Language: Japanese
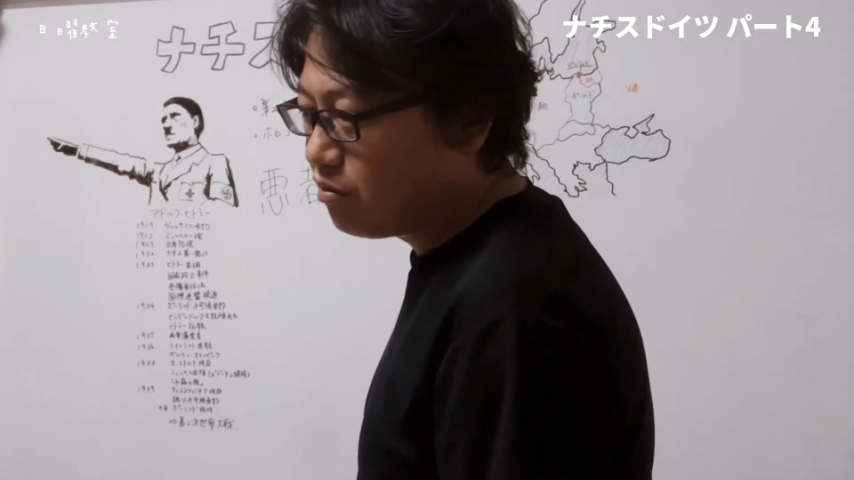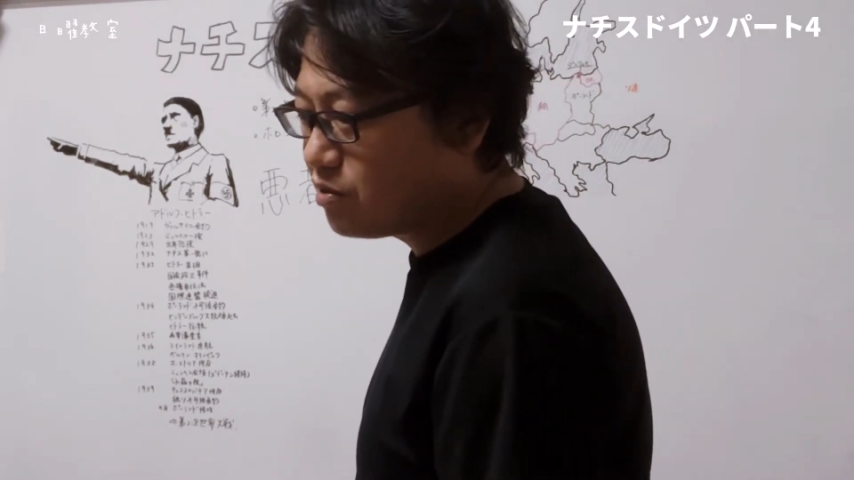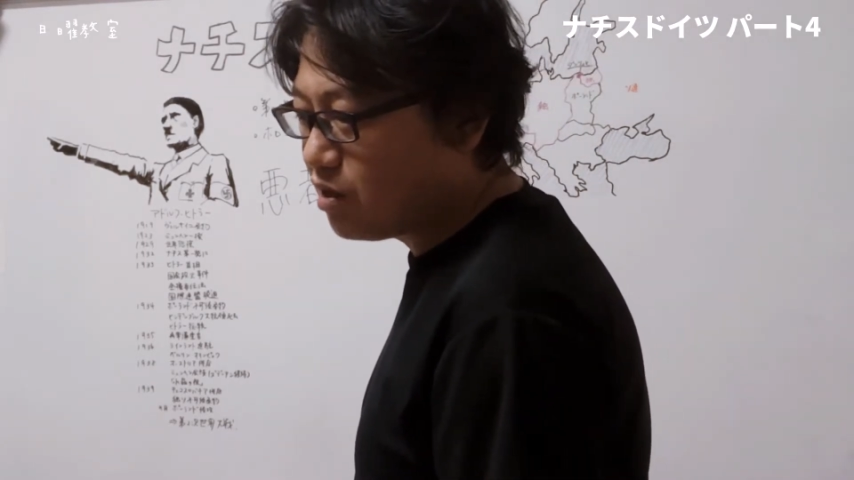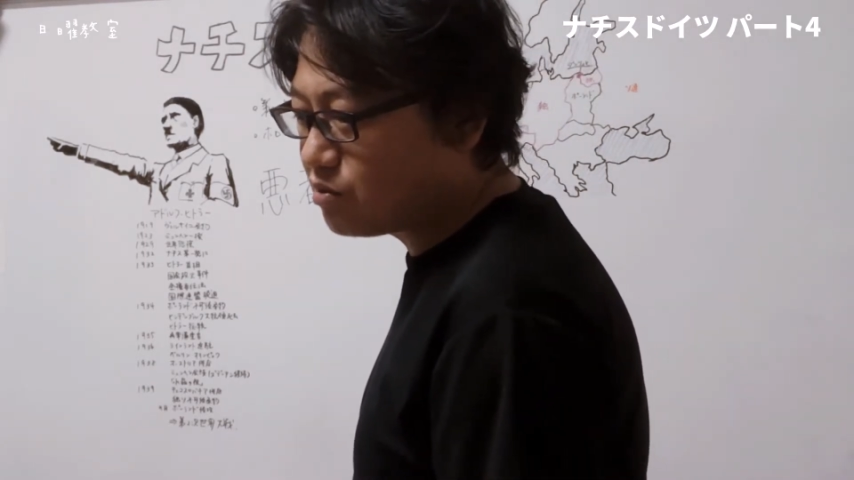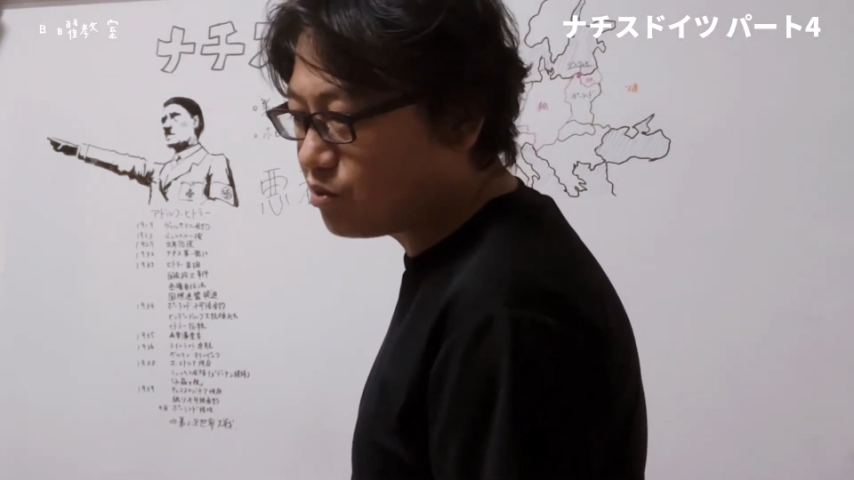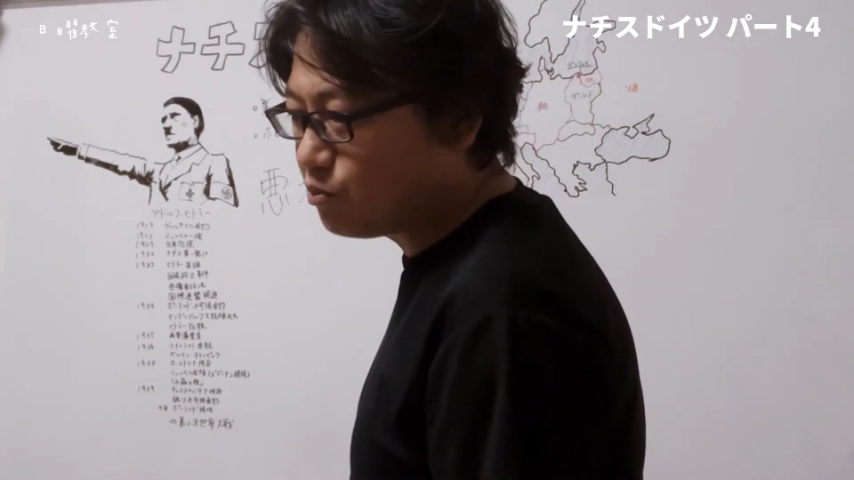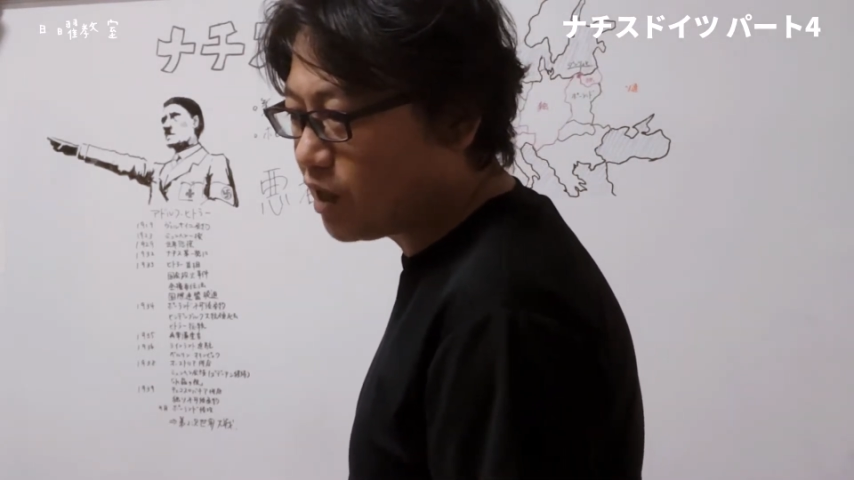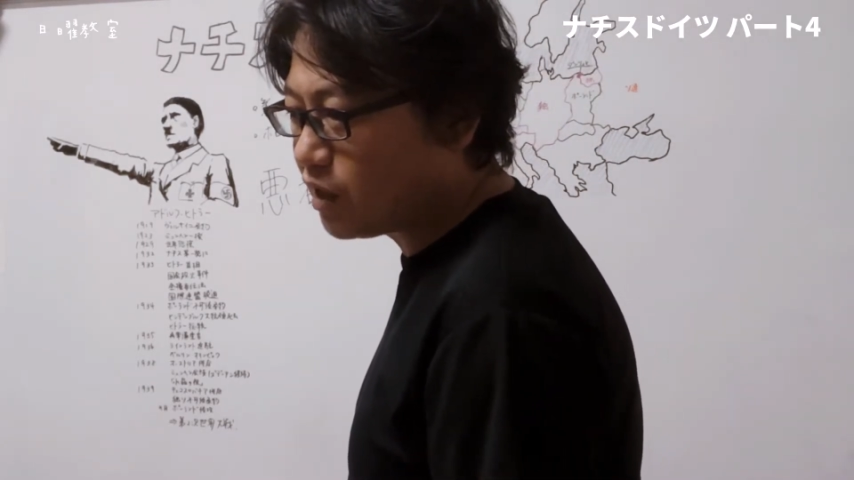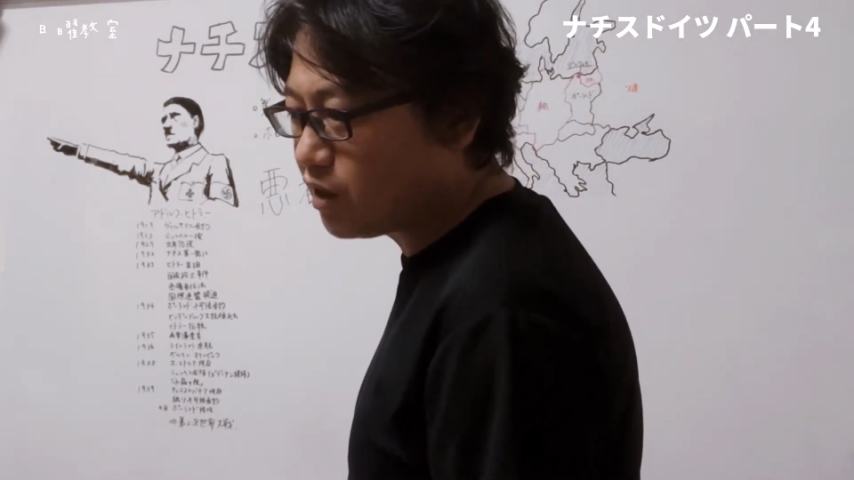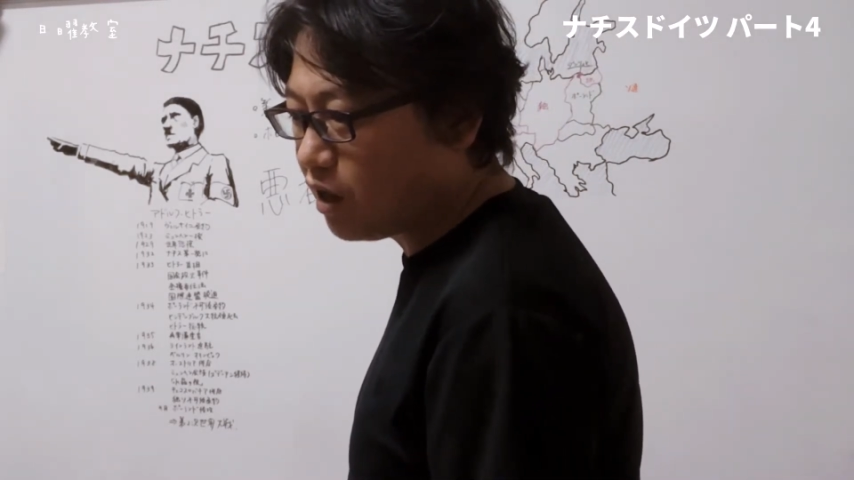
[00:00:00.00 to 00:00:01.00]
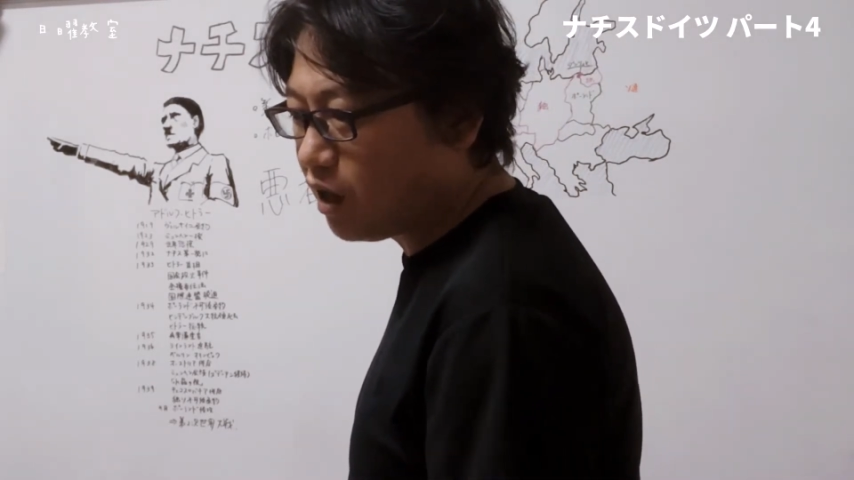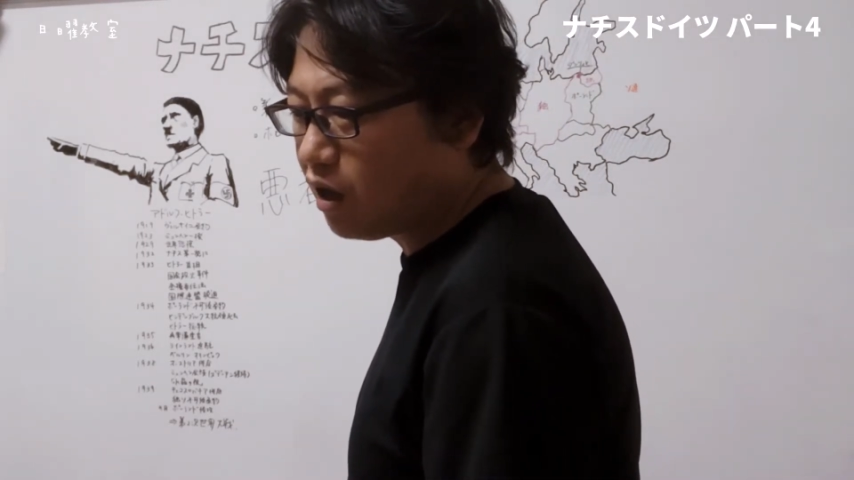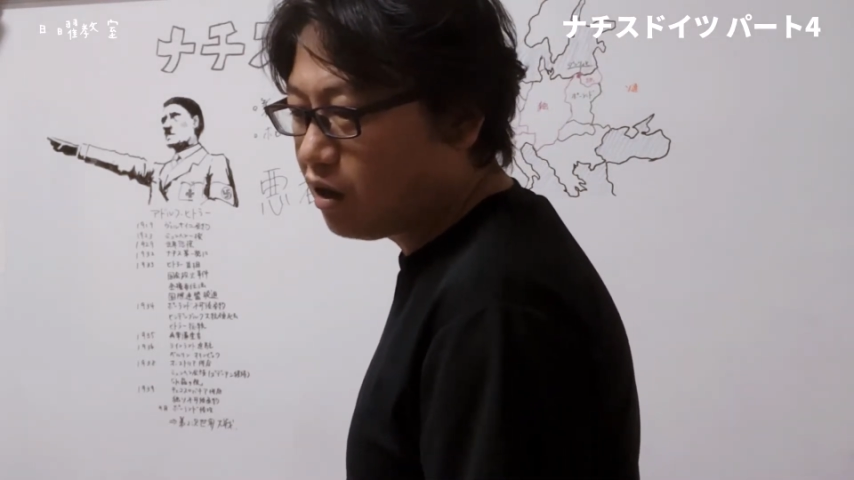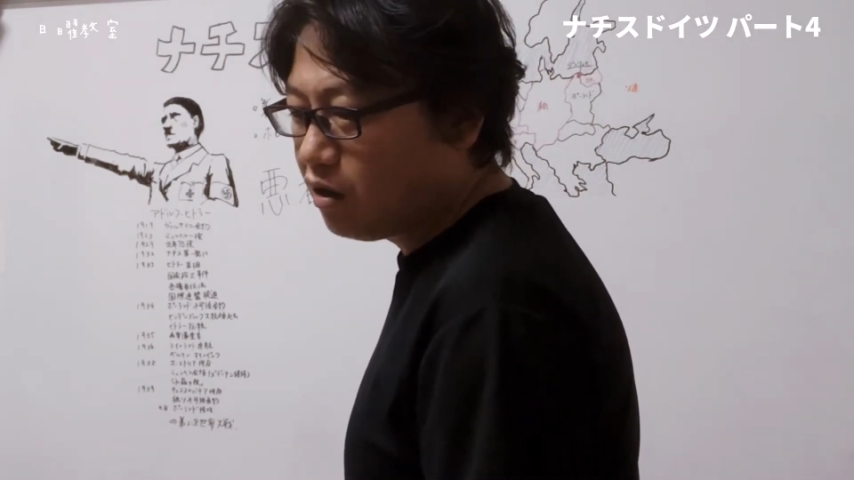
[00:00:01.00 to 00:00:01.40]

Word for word: 戦争に負けたから